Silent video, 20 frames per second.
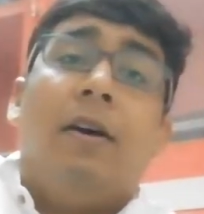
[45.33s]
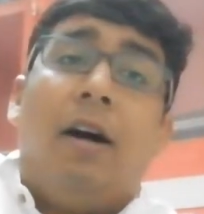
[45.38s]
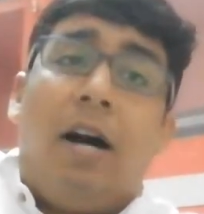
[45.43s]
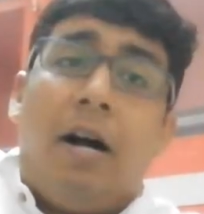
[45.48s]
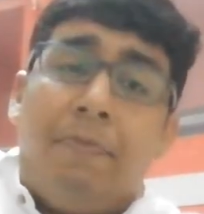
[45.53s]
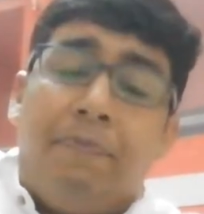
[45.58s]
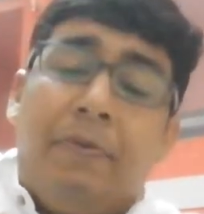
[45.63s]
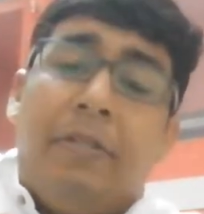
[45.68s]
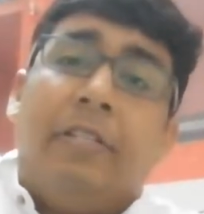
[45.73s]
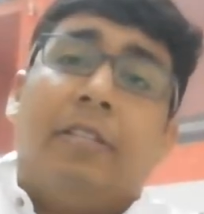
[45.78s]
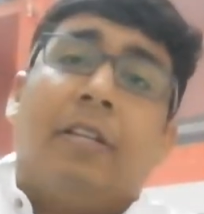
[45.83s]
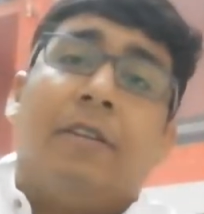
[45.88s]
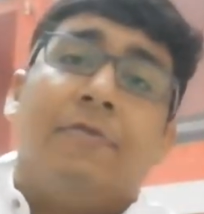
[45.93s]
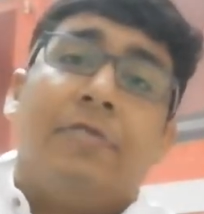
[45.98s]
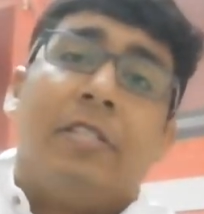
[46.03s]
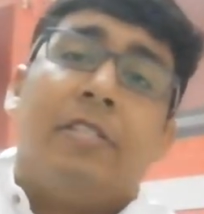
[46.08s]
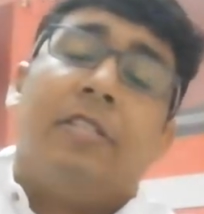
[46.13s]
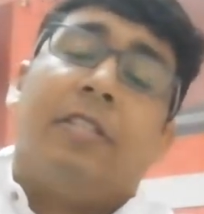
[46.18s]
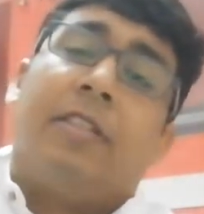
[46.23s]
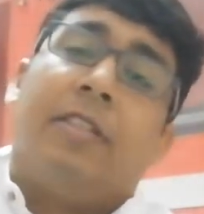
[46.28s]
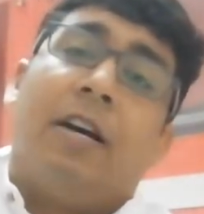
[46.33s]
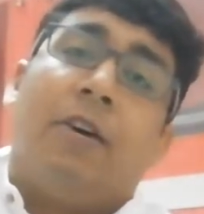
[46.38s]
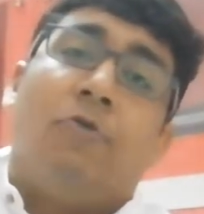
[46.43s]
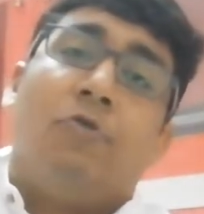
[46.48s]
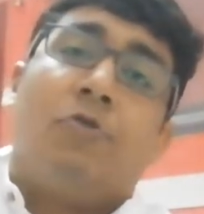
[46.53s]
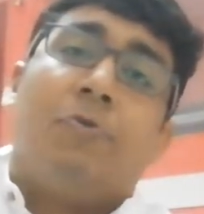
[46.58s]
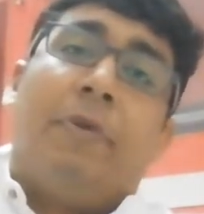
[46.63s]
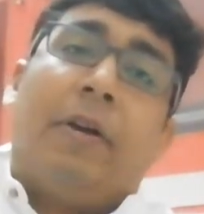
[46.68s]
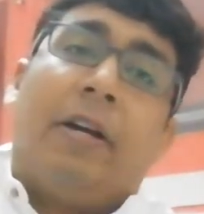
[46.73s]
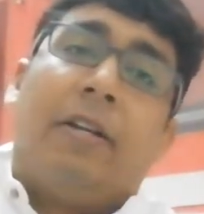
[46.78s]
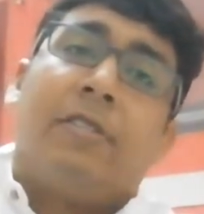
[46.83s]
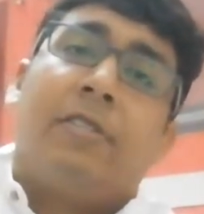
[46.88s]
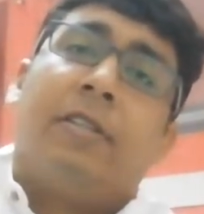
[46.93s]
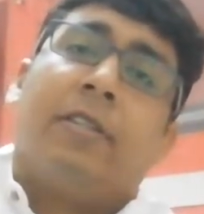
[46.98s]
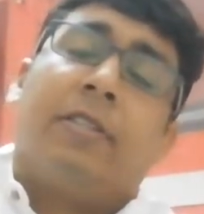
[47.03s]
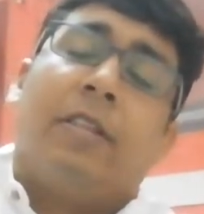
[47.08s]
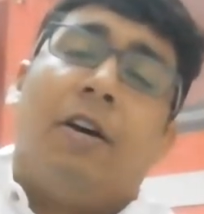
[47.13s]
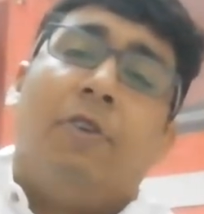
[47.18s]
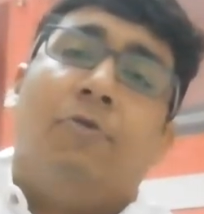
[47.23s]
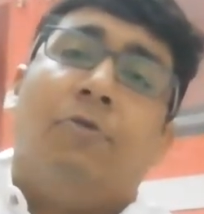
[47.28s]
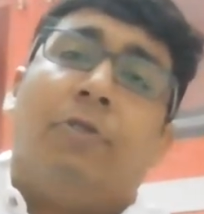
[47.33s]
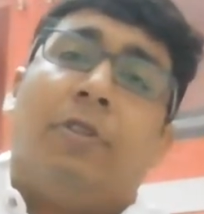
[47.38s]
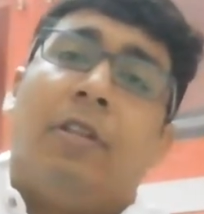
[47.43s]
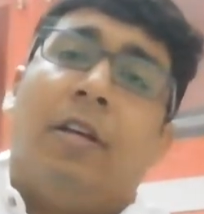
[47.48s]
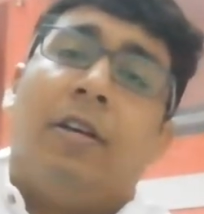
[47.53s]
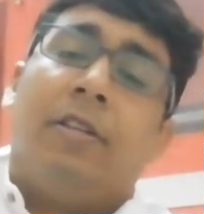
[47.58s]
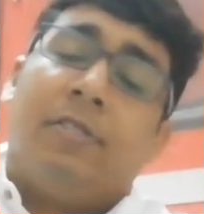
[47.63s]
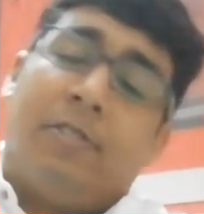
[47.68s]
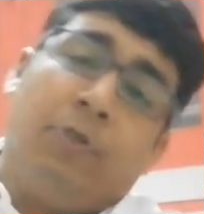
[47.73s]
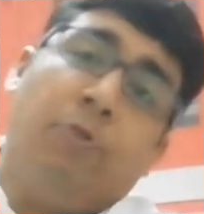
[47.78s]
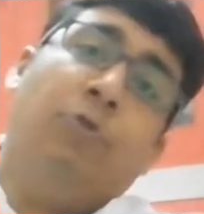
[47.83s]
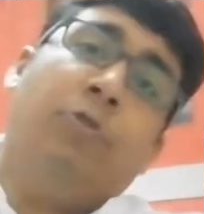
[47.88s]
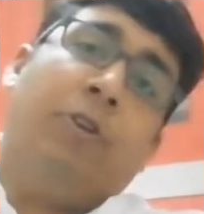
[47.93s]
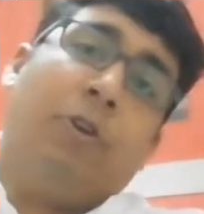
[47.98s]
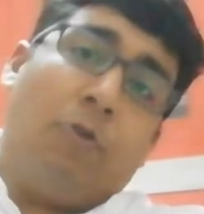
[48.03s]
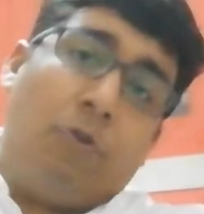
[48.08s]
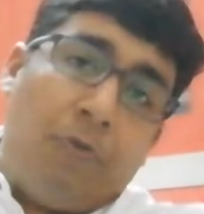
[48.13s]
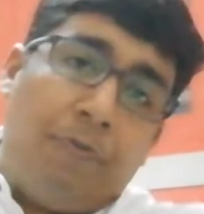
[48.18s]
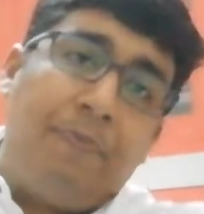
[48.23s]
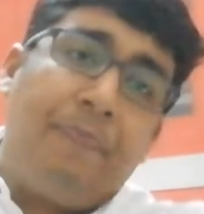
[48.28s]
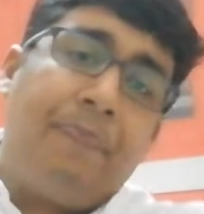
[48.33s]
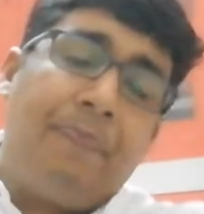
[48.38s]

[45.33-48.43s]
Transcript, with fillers: अपनी तरफ से जितना कुछ मैं कर सकता हूँ उतना ज़रूर करूँ